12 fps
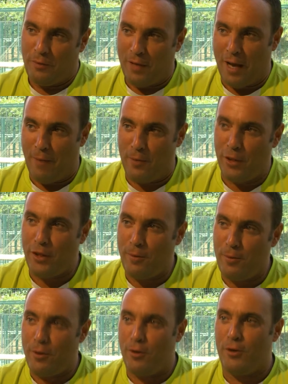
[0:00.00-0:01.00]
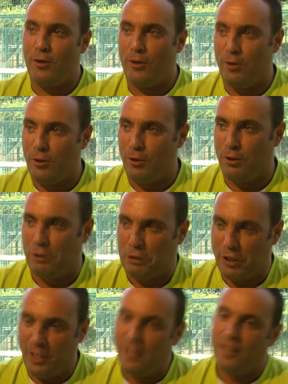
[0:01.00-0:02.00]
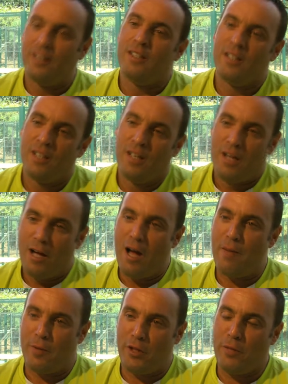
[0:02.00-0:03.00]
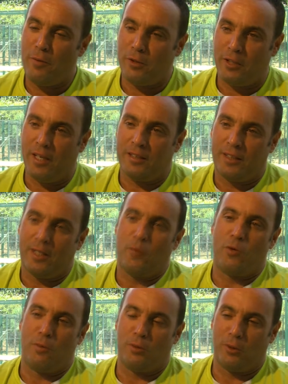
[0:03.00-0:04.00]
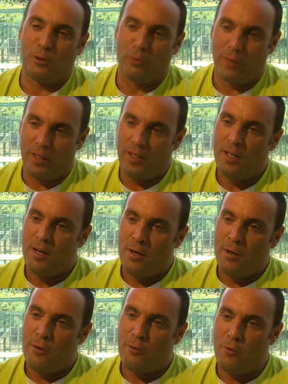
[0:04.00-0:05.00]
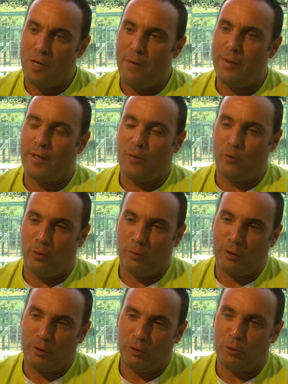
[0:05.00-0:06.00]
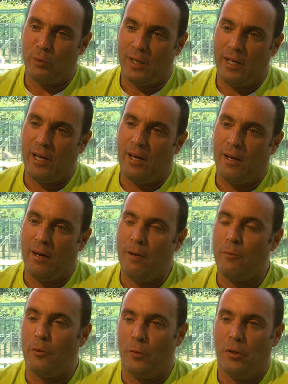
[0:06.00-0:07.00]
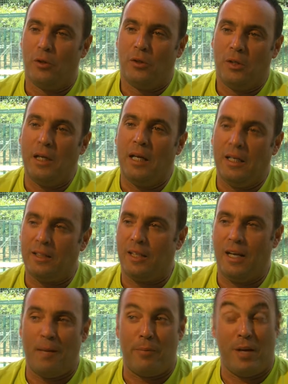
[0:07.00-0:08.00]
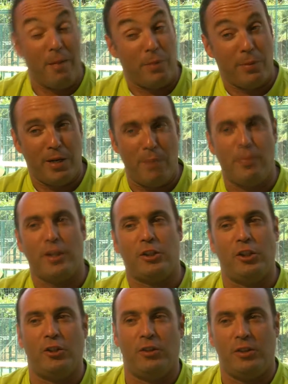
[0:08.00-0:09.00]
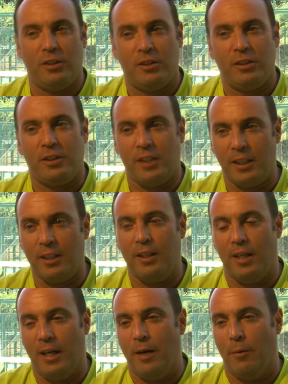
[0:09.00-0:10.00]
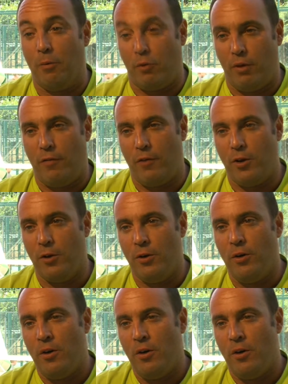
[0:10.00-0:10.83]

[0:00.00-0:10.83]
al principio sí. Al principio sí, hasta que el cuerpo se acostumbra. Una vez que el cuerpo se acostumbra, pues bueno, es la, primera impresión, sí que te da un poco de frío,